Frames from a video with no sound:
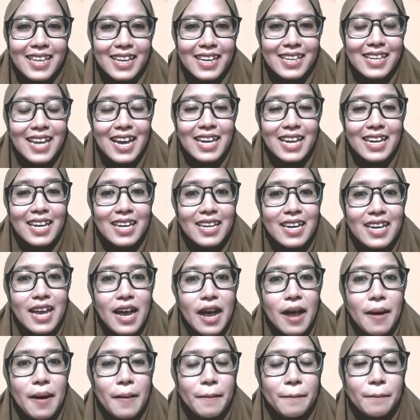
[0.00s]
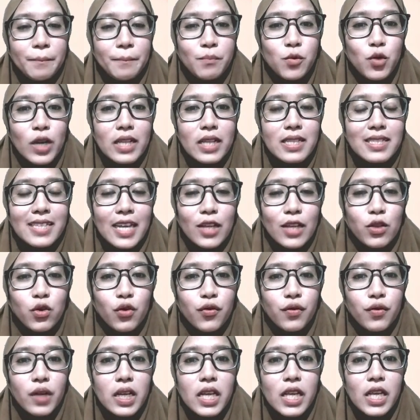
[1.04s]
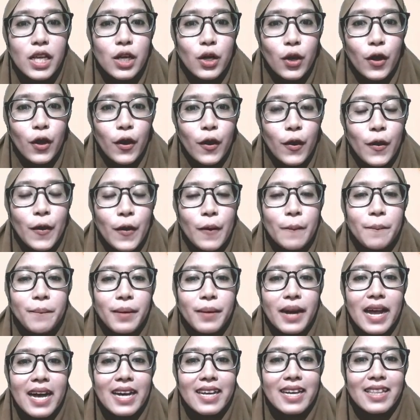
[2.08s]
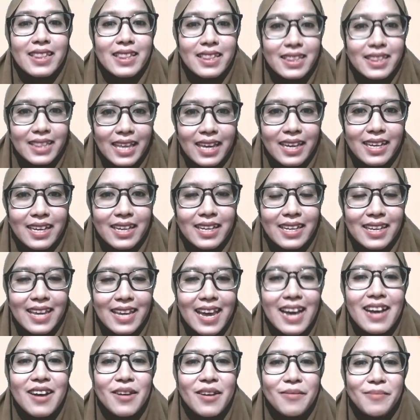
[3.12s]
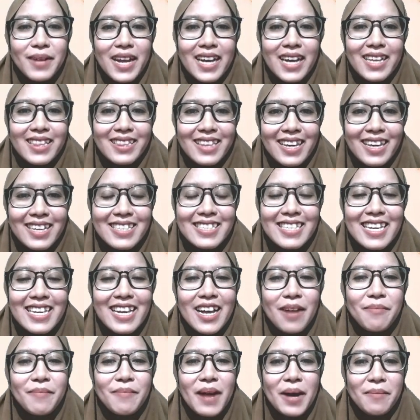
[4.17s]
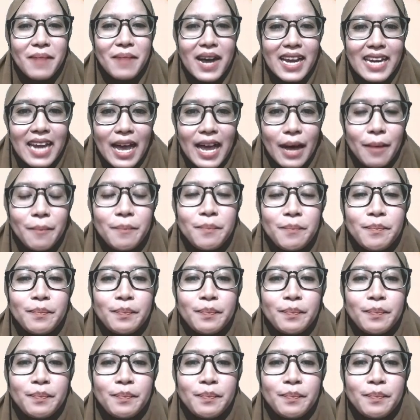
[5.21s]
Jadi Ananda buat satu video praktek ya, praktek sikap amanah